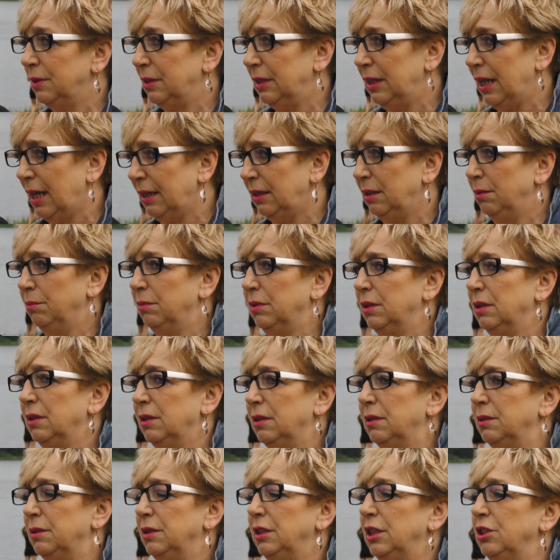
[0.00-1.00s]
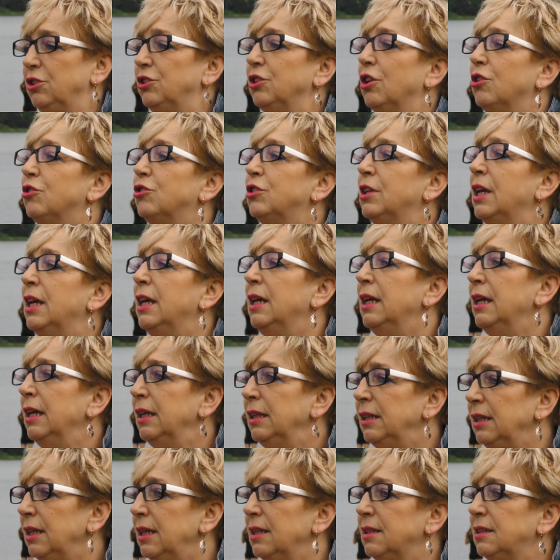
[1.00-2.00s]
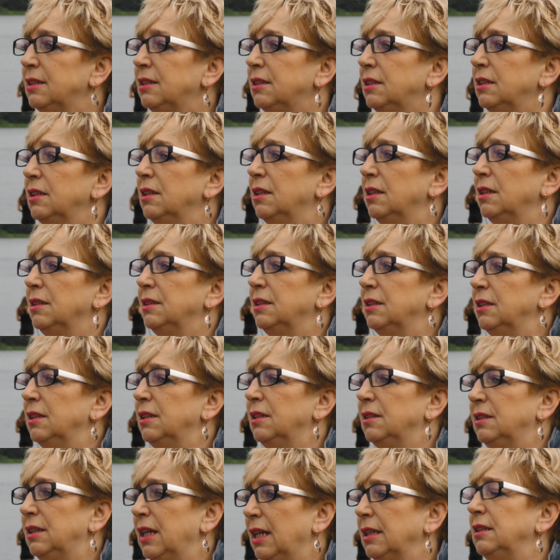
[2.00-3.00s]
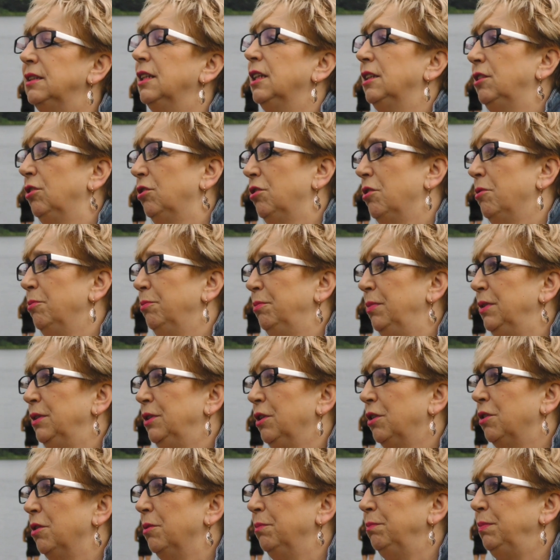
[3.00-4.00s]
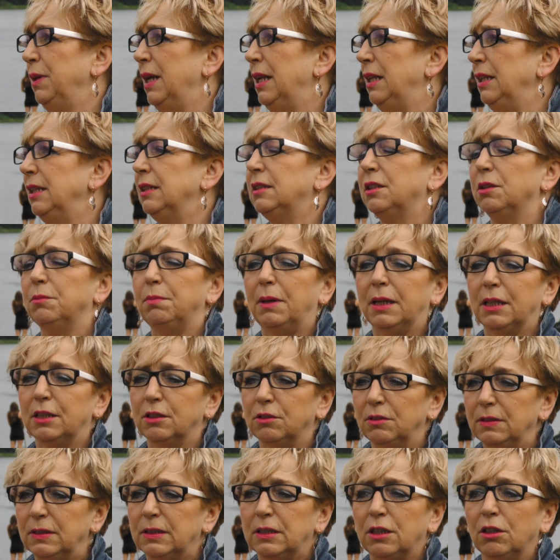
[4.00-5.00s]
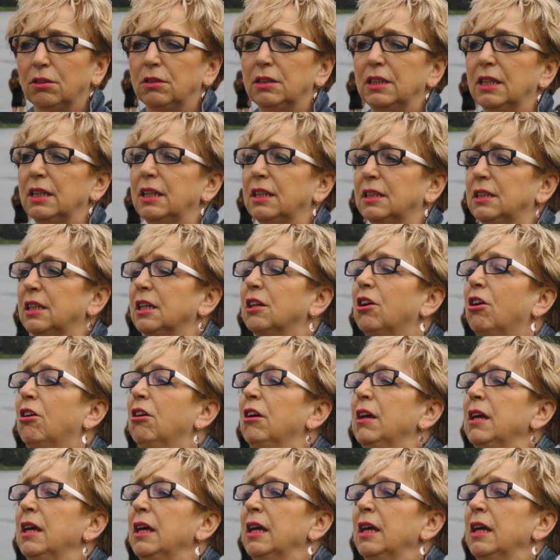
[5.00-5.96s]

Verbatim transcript: danym y, jeziorze jest zdatna do, kąpieli. Jest to bardzo istotne, dlatego